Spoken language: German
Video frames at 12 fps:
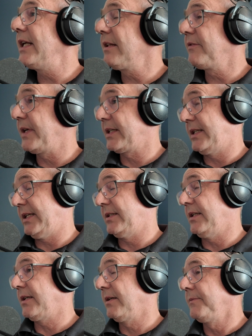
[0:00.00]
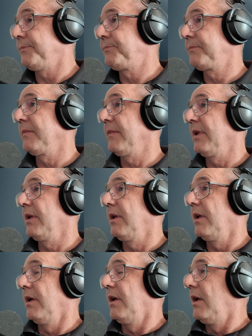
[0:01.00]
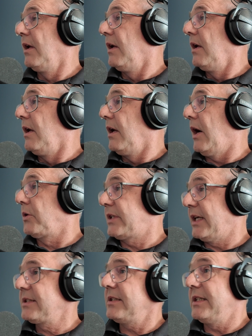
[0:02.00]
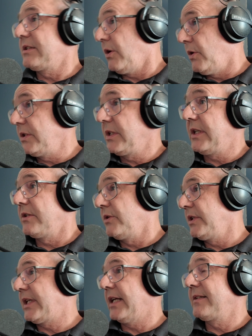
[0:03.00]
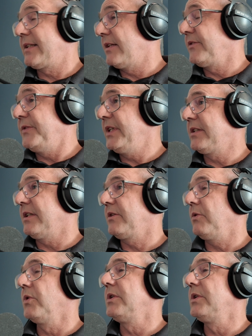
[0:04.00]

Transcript: Netzwerktechnik. Ja. Auch das ist heute natürlich ganz, ganz wichtig.